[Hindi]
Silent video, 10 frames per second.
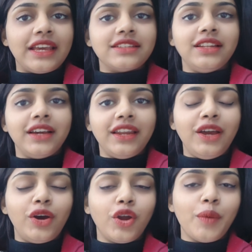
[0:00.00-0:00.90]
कैसा लग रहा
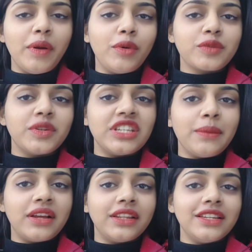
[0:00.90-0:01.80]
है और कमेंट बॉक्स में जय
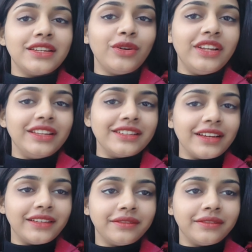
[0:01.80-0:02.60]
माता दी जरूर लिख